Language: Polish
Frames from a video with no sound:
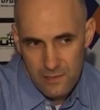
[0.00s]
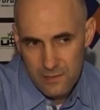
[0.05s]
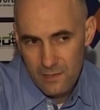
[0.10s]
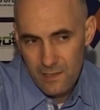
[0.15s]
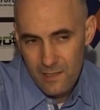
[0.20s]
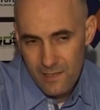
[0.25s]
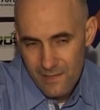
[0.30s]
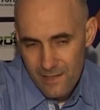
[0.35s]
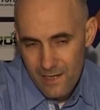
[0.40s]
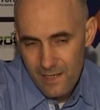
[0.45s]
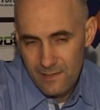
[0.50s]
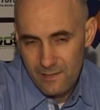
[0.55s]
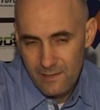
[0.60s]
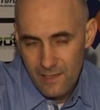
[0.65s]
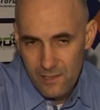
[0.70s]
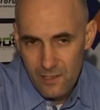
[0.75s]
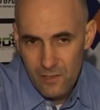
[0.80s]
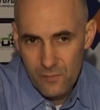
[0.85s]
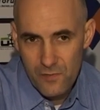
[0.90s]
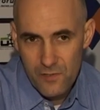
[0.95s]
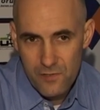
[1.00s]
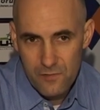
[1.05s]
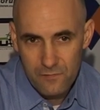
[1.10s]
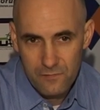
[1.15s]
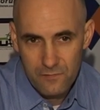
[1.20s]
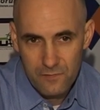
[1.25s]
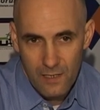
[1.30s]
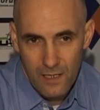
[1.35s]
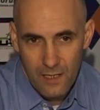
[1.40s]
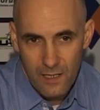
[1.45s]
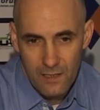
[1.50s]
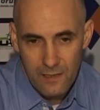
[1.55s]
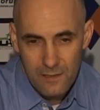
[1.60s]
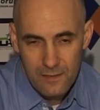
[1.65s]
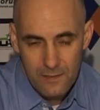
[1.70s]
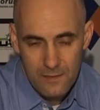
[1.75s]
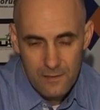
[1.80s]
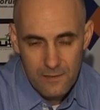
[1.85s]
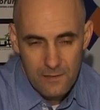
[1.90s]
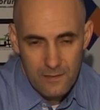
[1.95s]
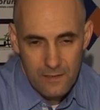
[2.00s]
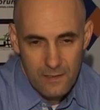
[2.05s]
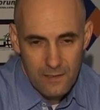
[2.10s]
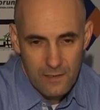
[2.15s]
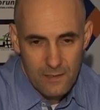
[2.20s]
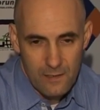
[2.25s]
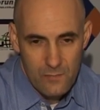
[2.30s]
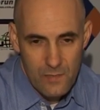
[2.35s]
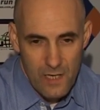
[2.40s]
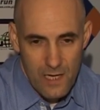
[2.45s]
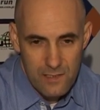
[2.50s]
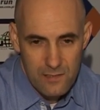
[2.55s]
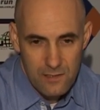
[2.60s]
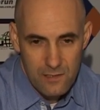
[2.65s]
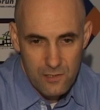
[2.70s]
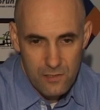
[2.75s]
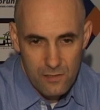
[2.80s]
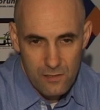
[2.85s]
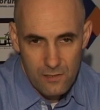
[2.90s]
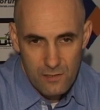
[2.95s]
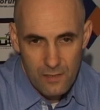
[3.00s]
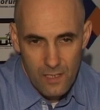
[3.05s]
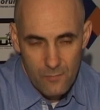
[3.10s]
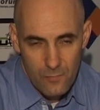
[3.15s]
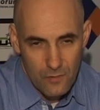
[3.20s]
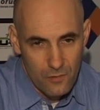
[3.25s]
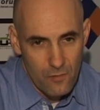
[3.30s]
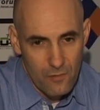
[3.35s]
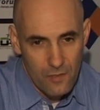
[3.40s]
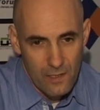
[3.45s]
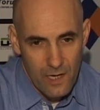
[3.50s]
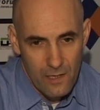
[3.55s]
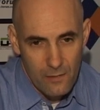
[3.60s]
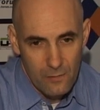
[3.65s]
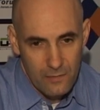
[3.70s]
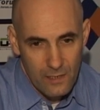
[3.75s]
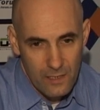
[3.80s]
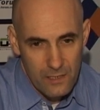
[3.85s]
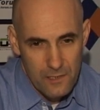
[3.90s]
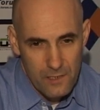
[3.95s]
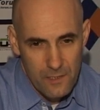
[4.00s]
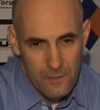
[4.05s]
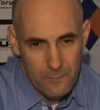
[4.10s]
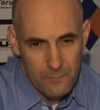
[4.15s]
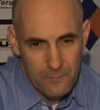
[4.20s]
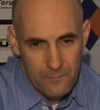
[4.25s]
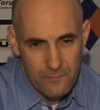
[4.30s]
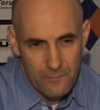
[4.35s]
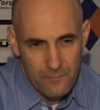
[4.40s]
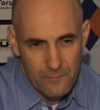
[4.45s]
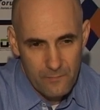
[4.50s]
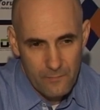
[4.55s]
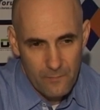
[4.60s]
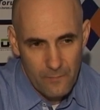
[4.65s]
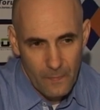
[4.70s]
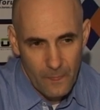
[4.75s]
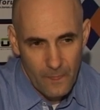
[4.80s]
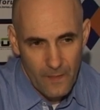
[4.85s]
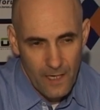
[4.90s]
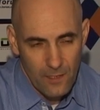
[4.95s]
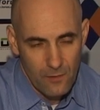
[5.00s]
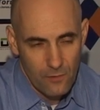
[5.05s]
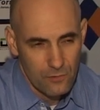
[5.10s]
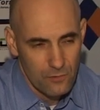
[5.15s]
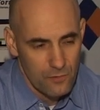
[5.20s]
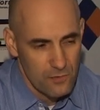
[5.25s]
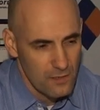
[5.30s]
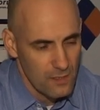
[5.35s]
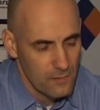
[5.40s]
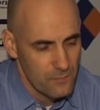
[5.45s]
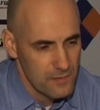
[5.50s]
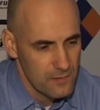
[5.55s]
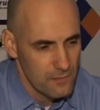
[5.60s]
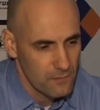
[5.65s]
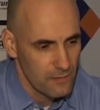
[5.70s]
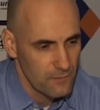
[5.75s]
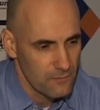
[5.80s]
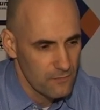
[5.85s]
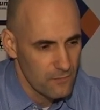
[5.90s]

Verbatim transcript: mm, generalnie dla kibiców, dla miast czy dla mojego kraju. Także mm, jak to ktoś napisał na